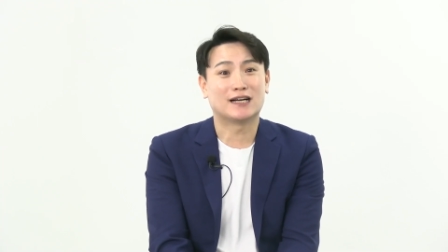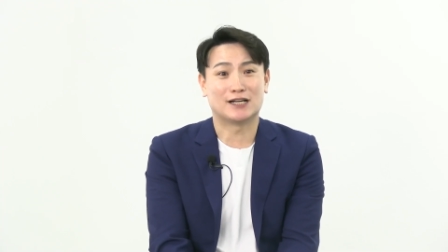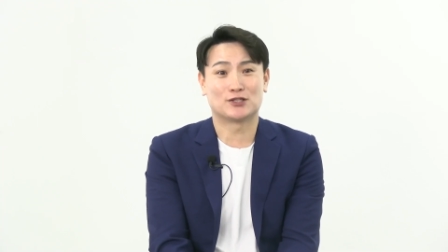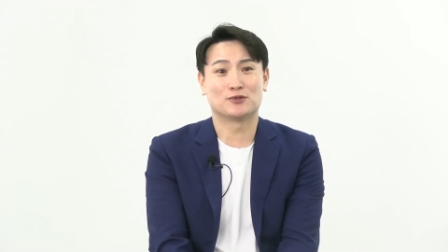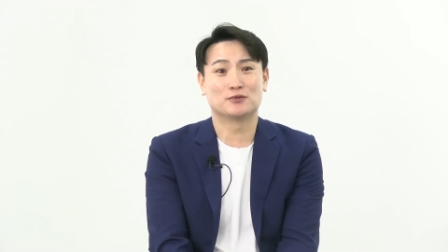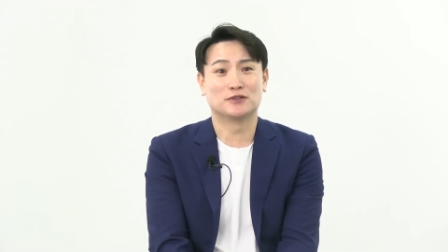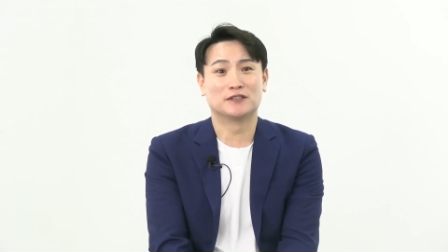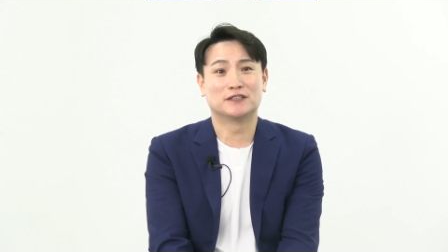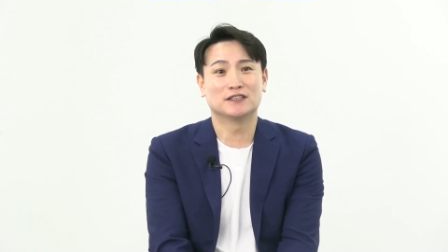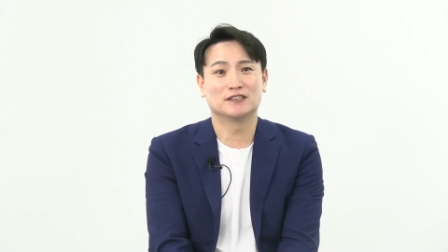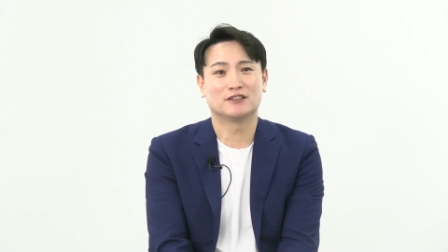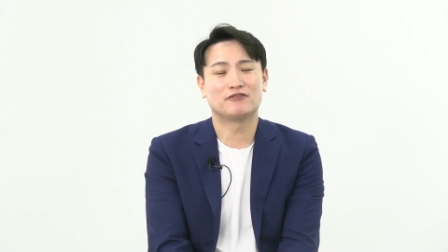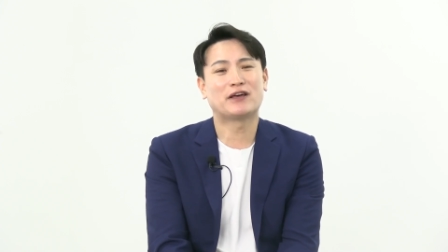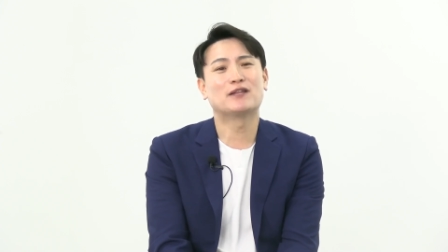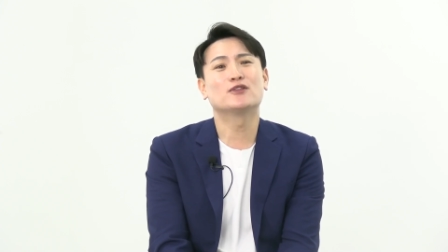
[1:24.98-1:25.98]
가수분들은
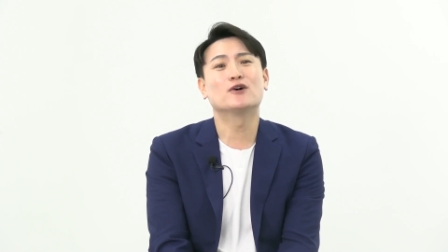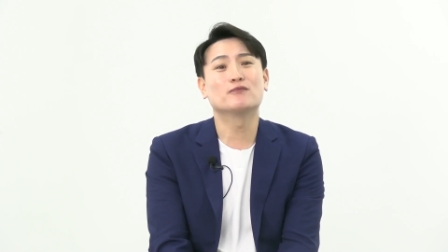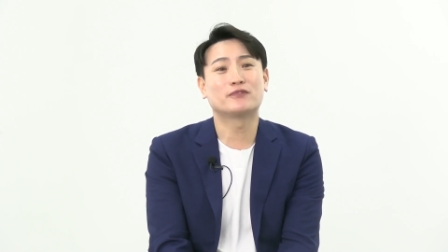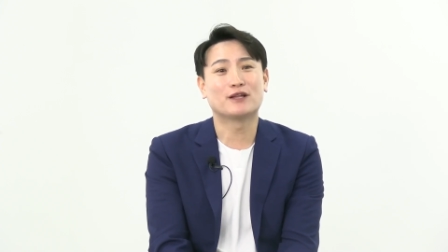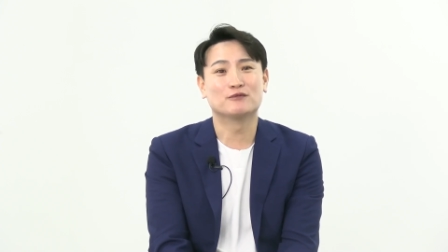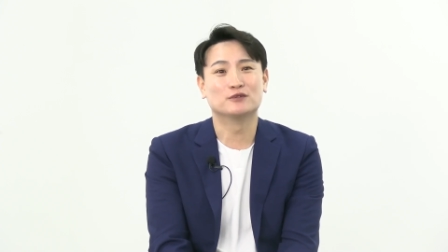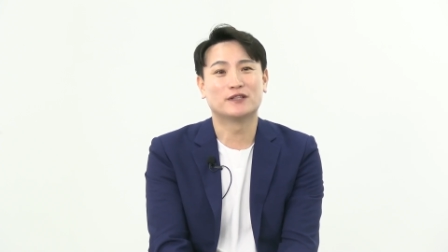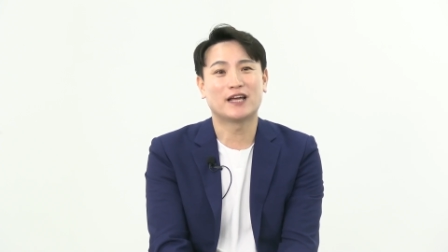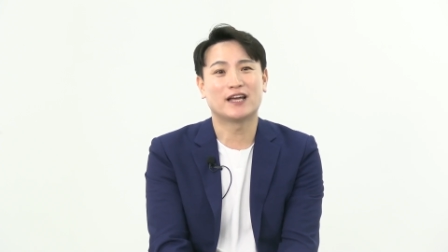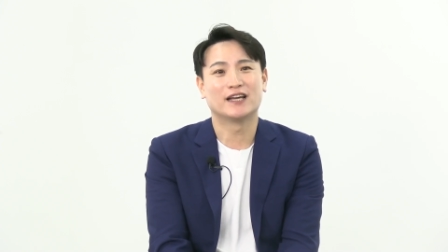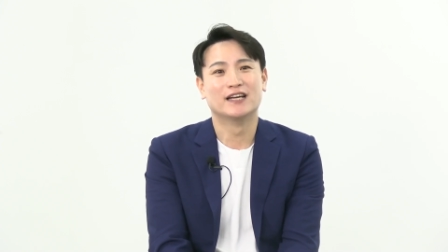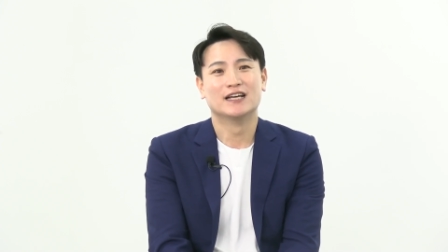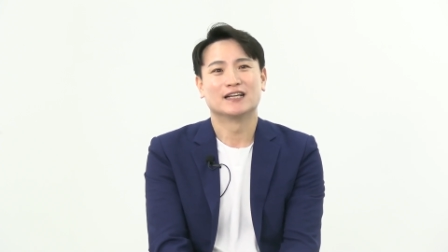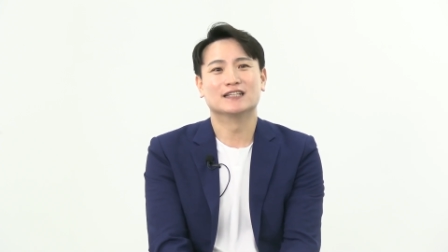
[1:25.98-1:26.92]
네. 팬덤 때문에 네.